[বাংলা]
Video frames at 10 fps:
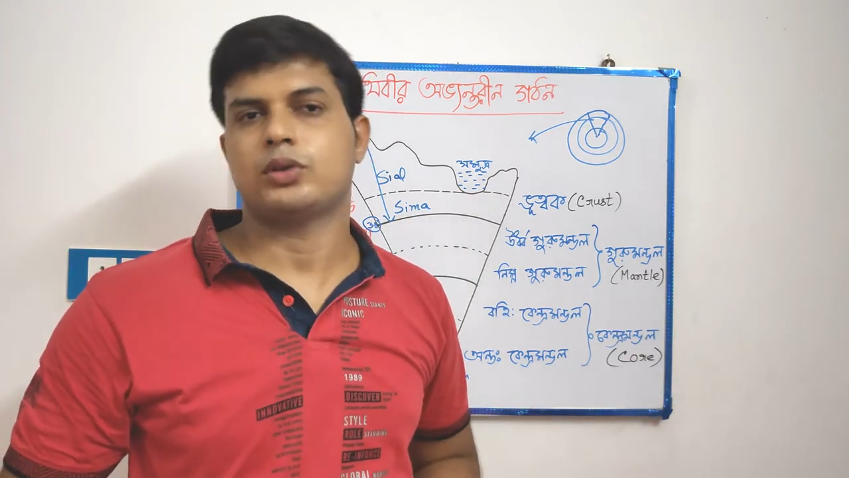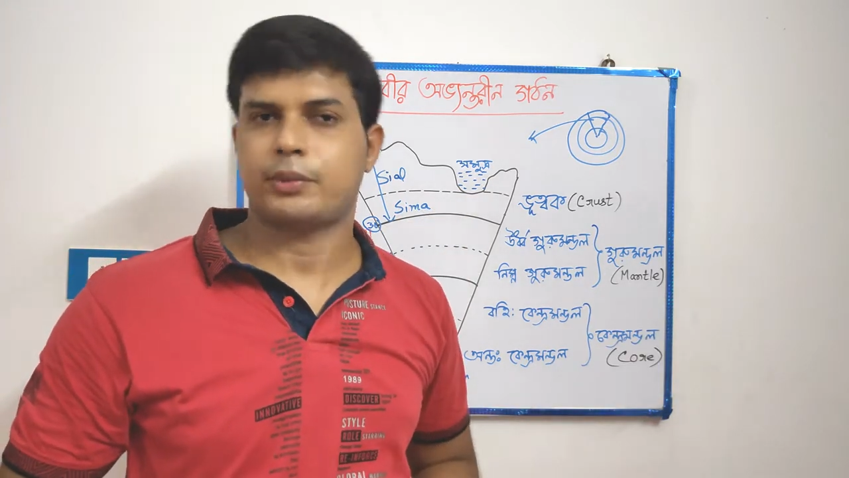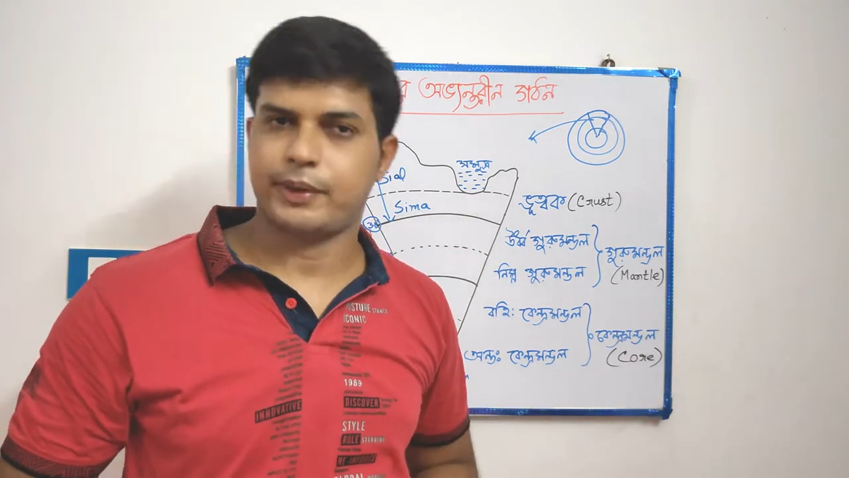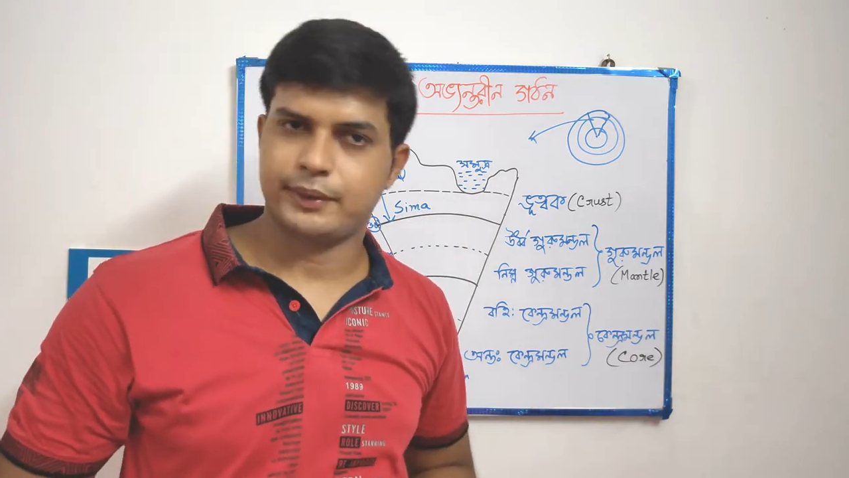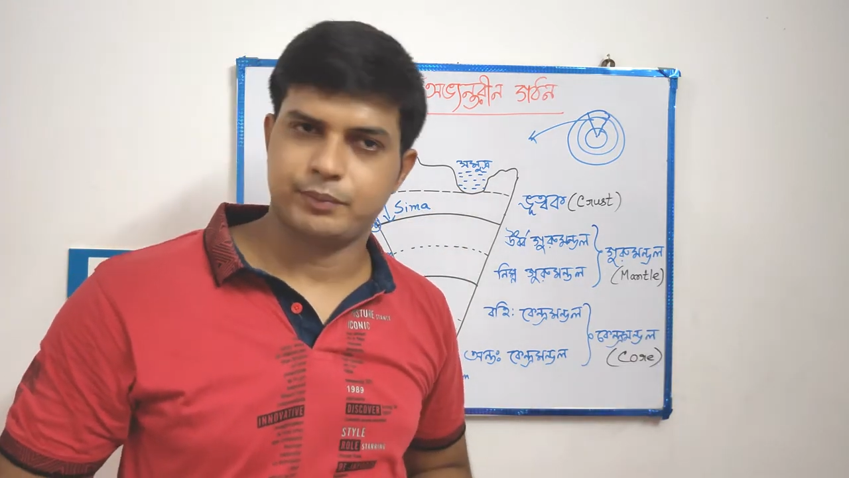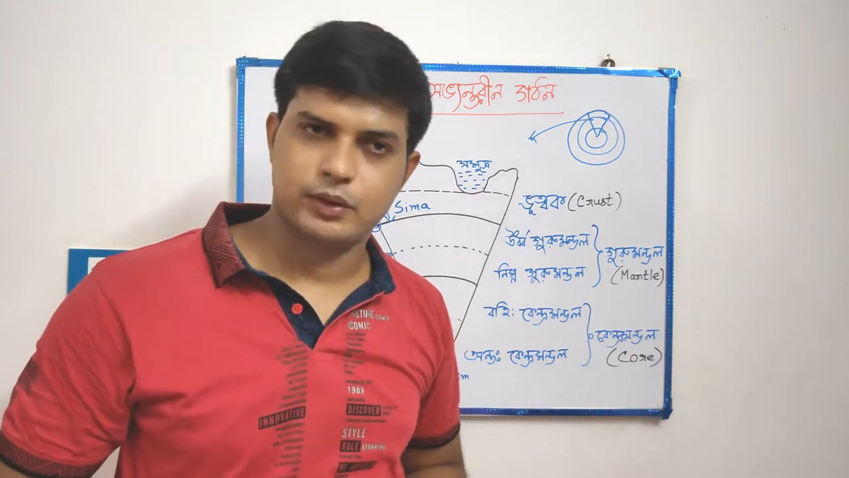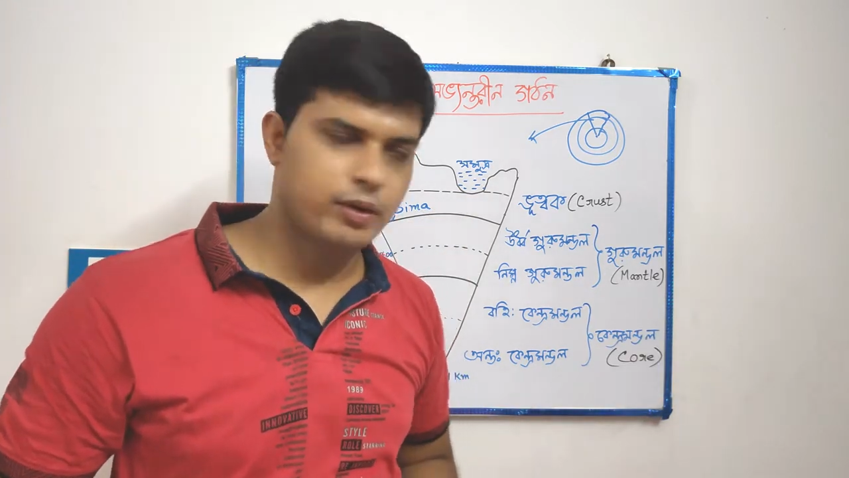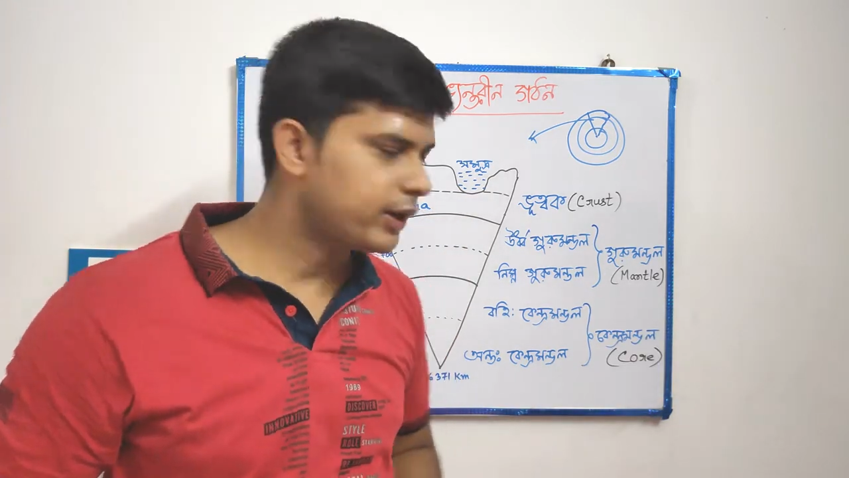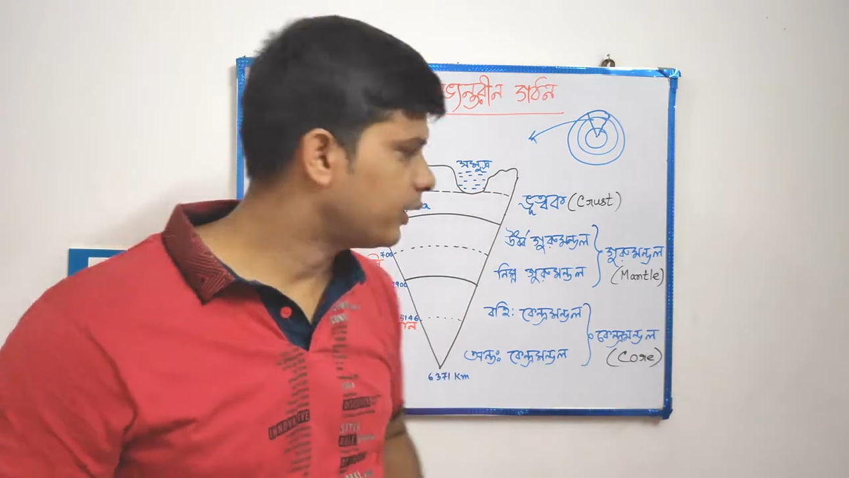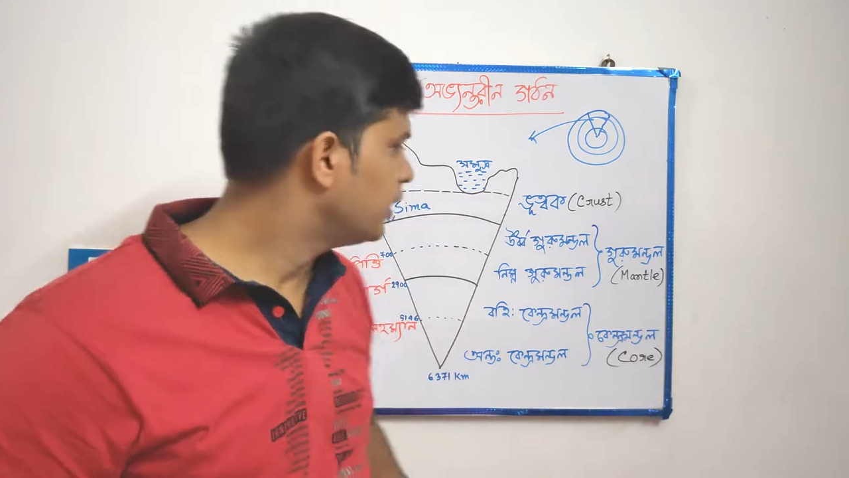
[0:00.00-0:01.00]
হতে পারে
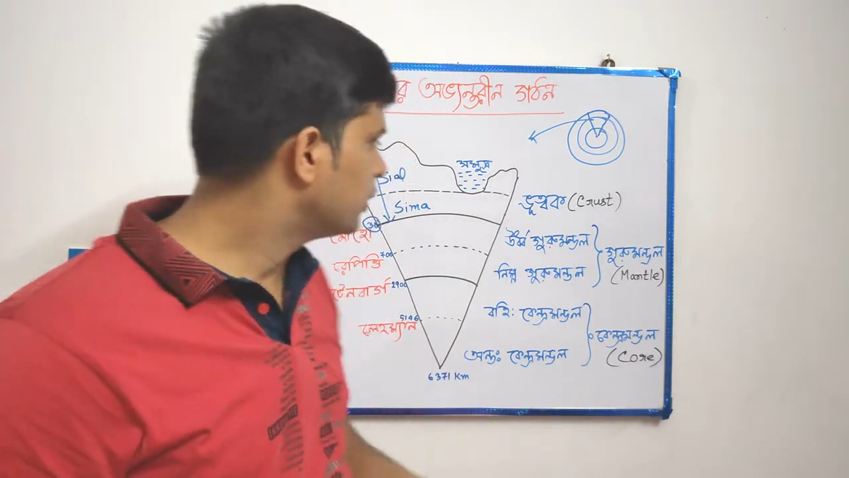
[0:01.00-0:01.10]
ওকে